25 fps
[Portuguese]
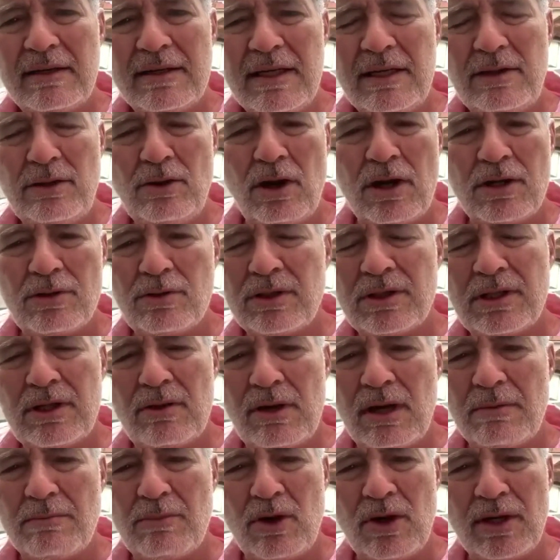idosos
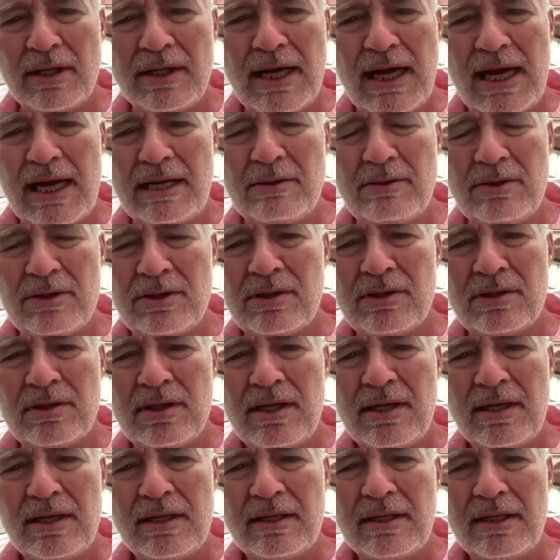são abordados
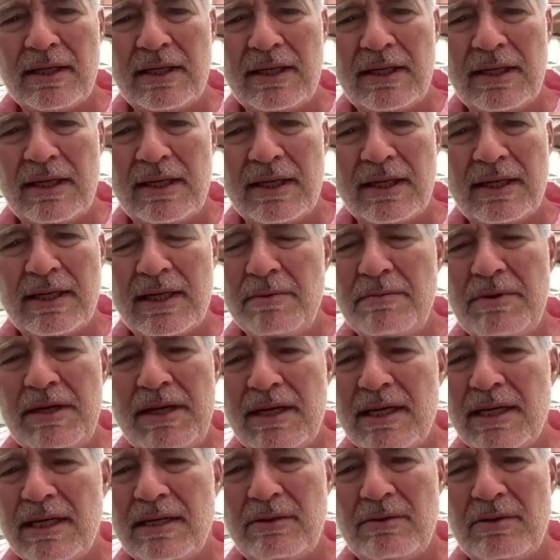é,
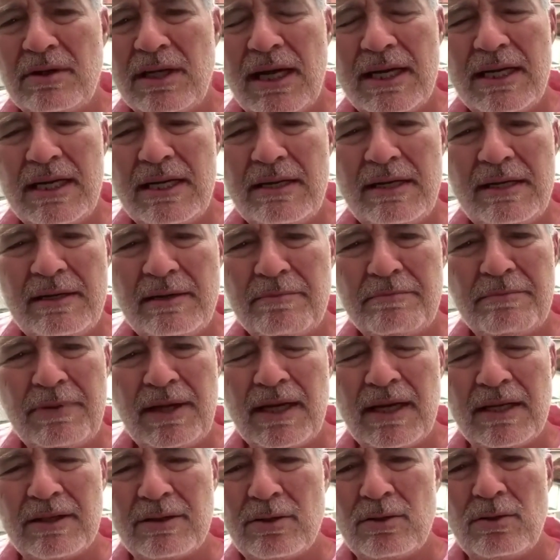caminhando aí
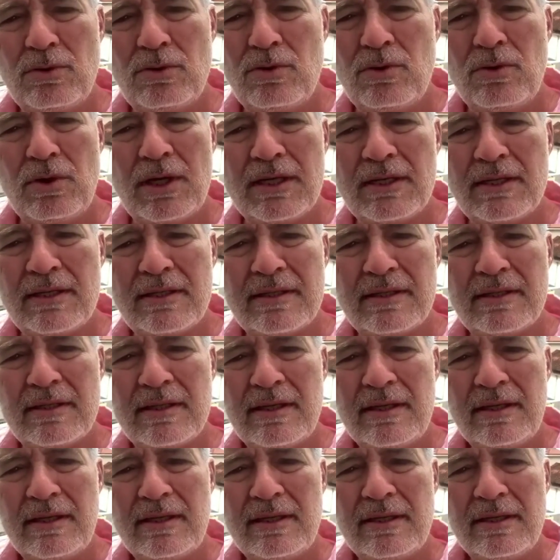pelas ruas
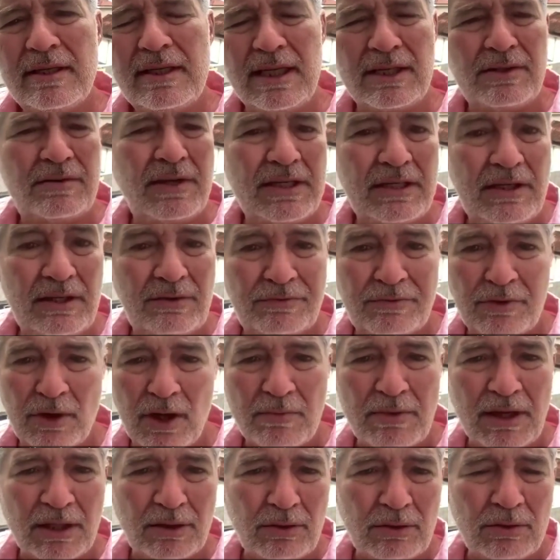e às vezes de
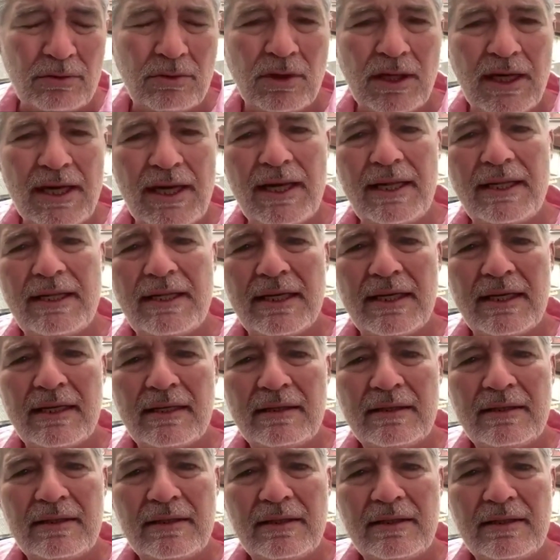forma truculenta.
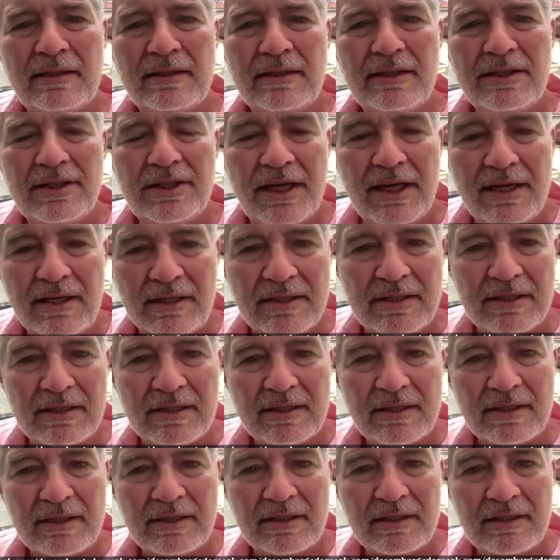Gente,
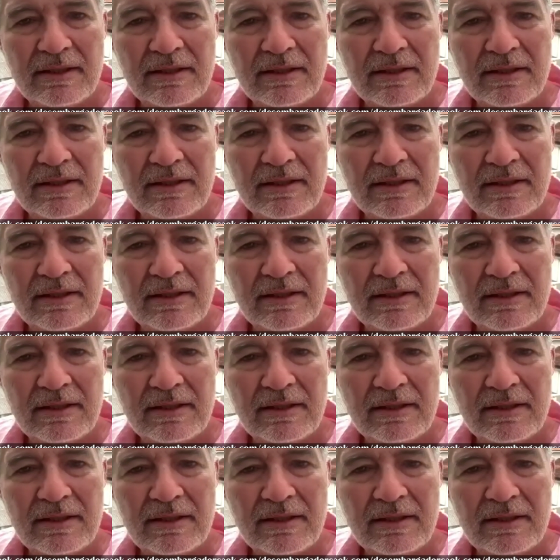